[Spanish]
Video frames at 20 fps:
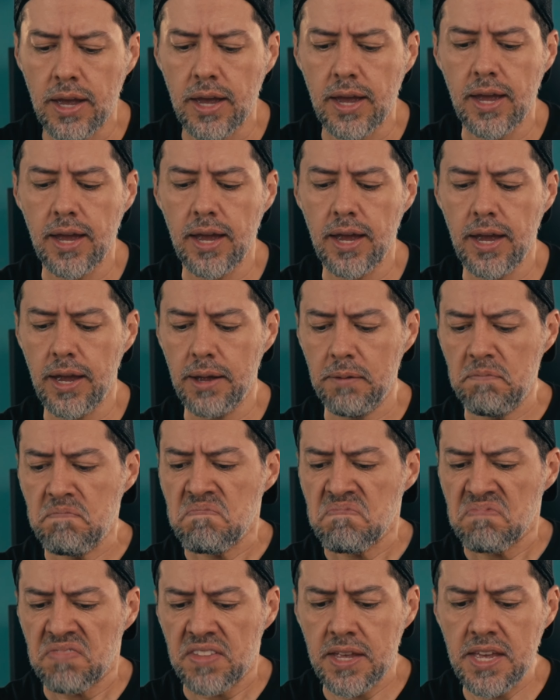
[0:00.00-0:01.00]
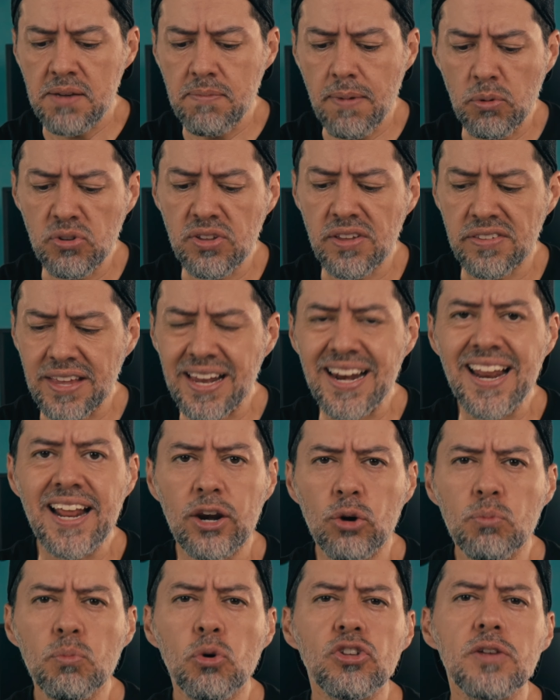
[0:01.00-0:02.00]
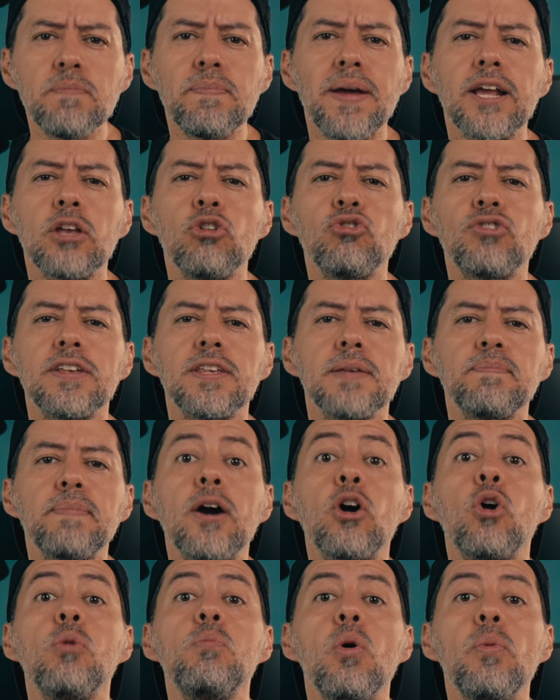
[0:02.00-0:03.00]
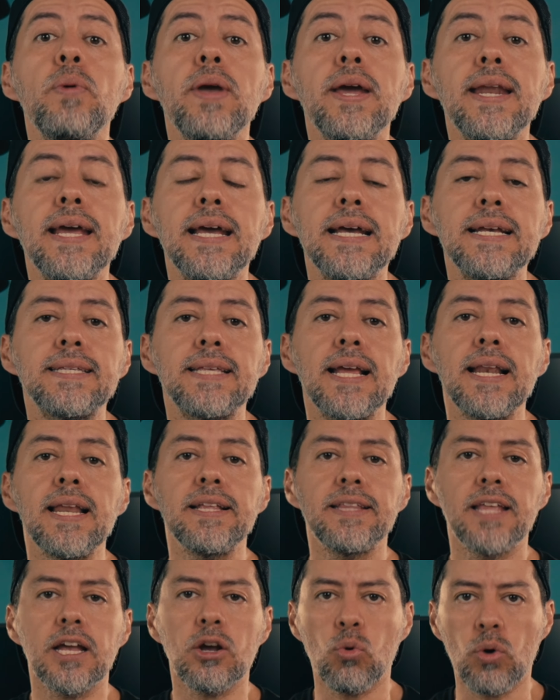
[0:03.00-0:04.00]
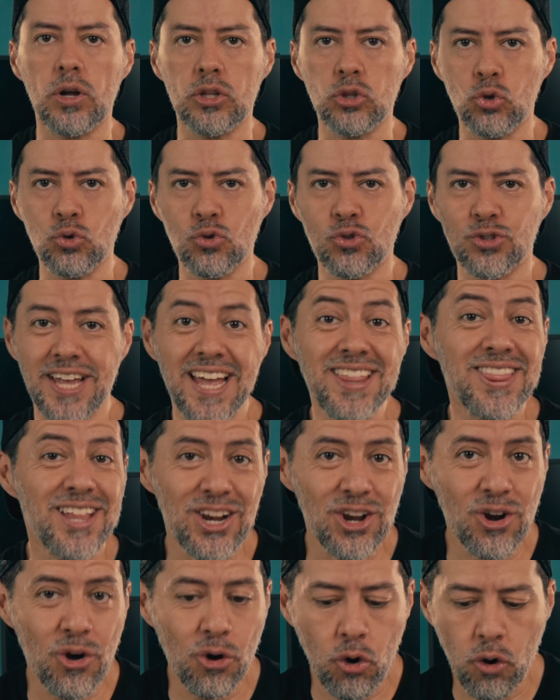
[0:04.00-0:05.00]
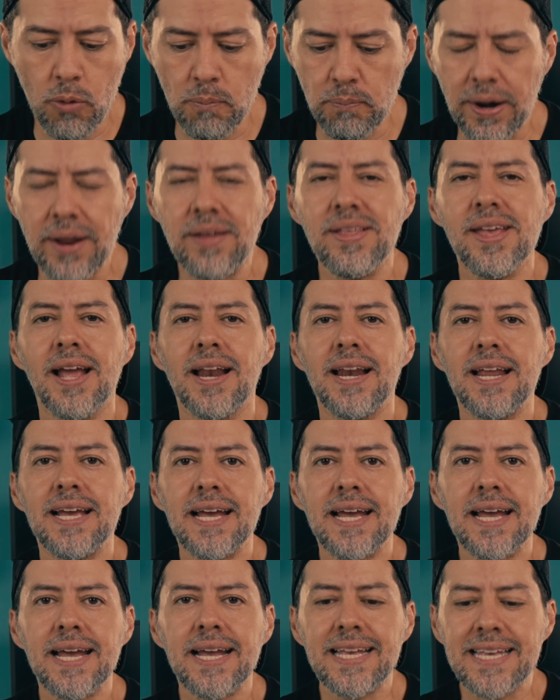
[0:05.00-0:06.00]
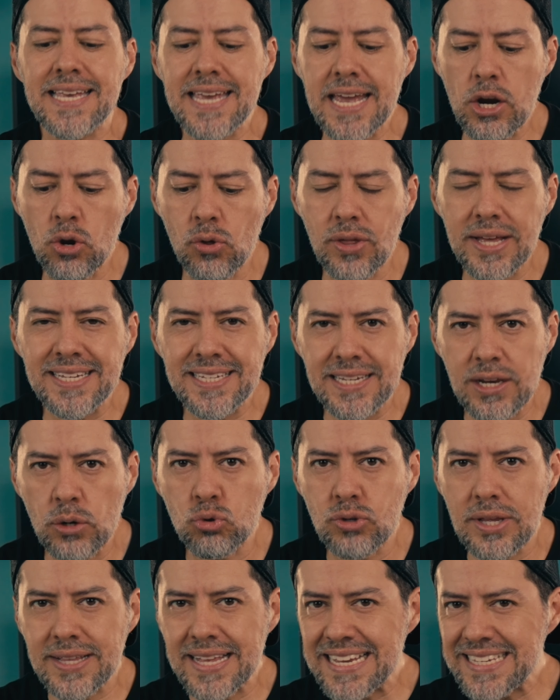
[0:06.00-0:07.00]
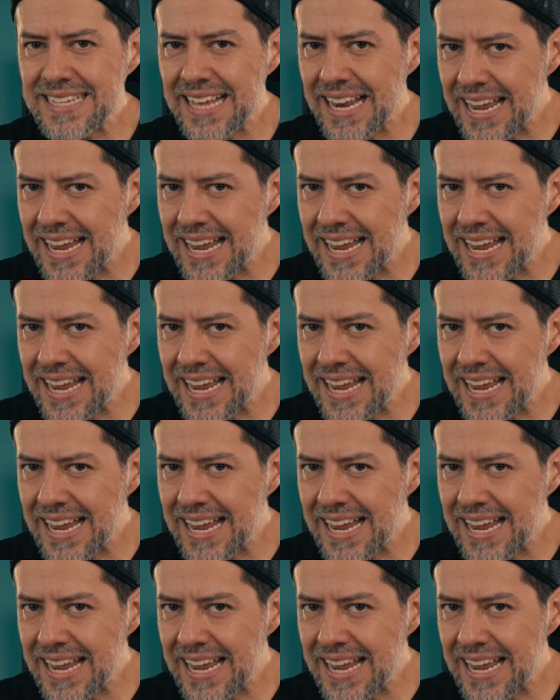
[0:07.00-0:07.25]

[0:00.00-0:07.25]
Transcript: eh, y vamos a hacerle el re-unboxing para que usted sepa cómo viene este lente cuando usted lo compre. Le quiero decir a usted que este